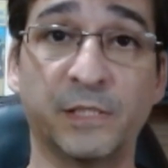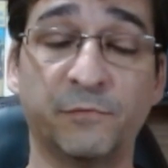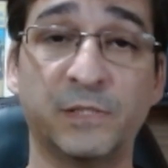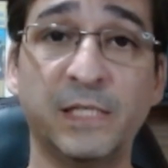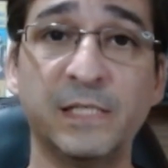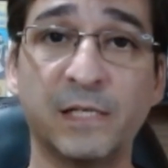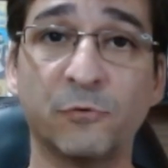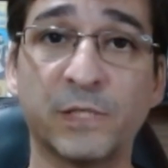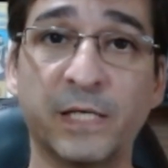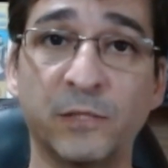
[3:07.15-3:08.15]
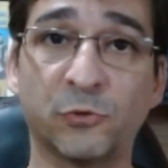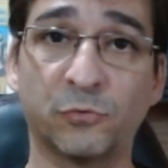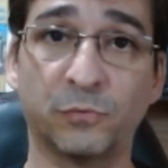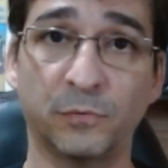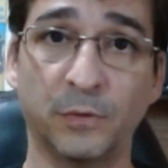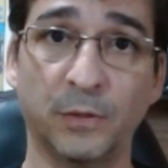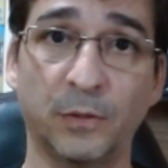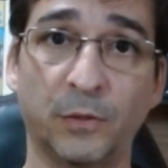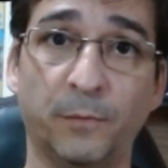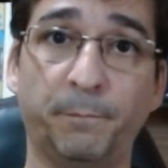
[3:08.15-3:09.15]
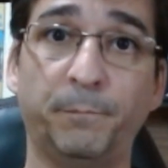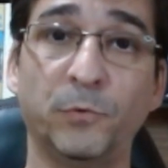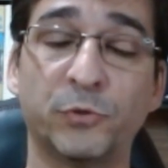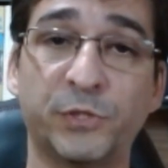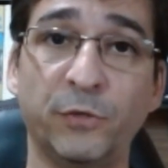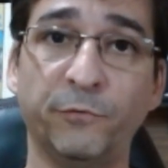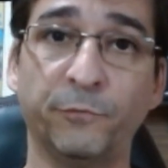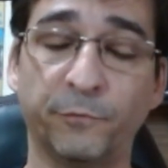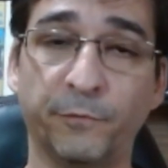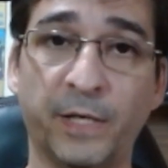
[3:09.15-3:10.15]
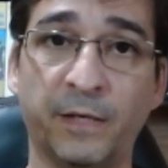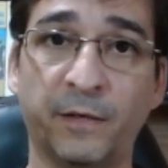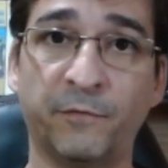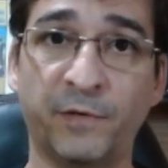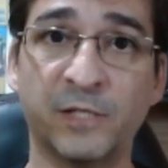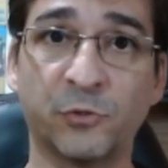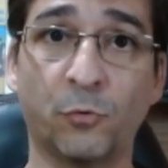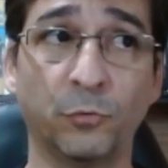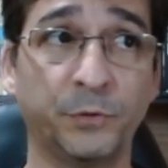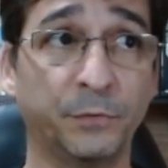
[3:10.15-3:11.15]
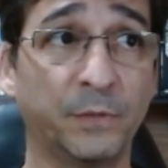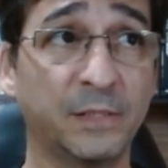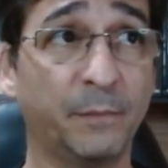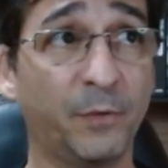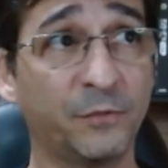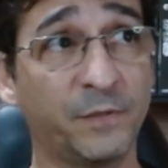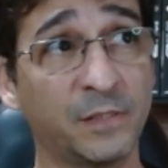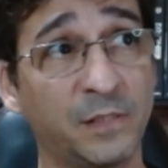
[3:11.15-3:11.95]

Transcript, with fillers: Se você quiser usar isso no seu é, VS Code, o que, que você pode fazer?